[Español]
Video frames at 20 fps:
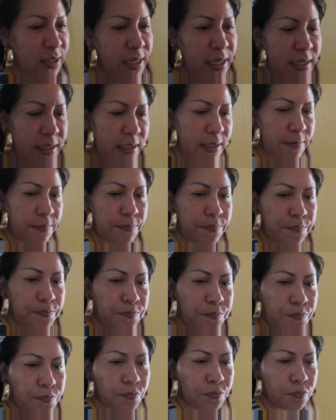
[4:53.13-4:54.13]
cosas.
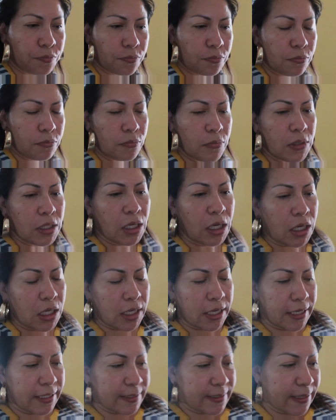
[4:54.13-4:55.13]

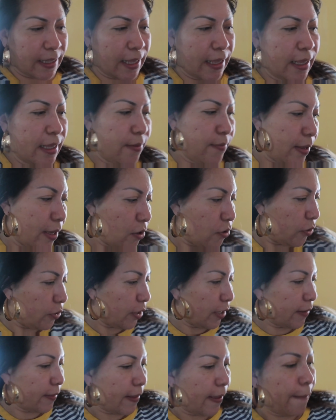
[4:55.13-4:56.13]
Y este, y bien
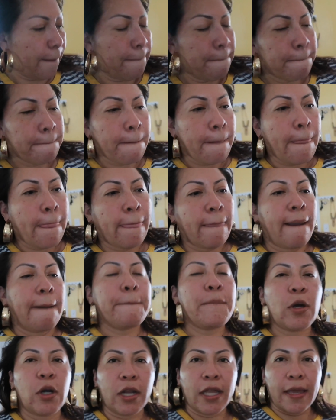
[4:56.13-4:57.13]
contenta
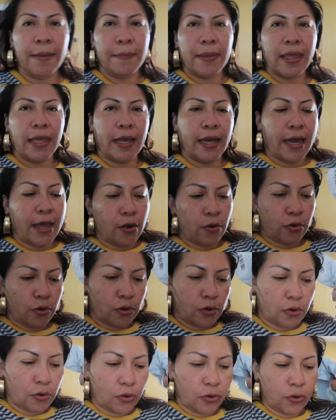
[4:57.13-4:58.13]
porque me
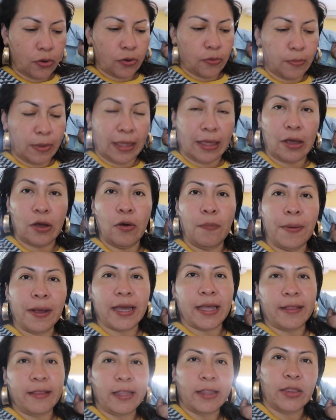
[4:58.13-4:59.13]
llegaron, me llegó
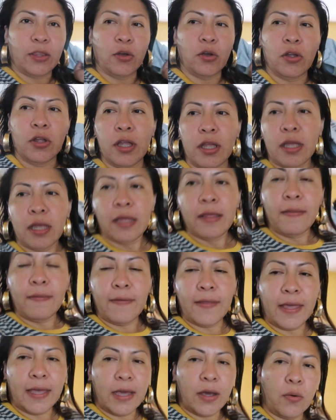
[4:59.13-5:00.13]
paquetito
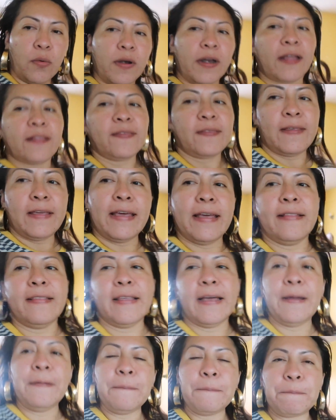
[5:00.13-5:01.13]
de una
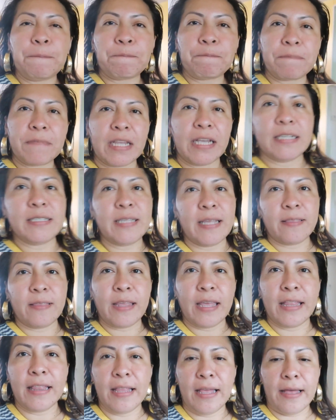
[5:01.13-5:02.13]
tienda. Esta
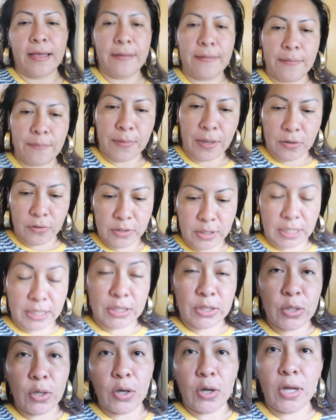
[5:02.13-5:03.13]
tienda me
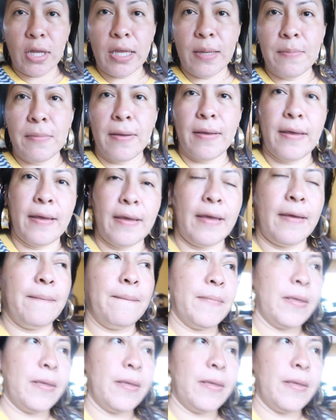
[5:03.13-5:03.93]
contactó y me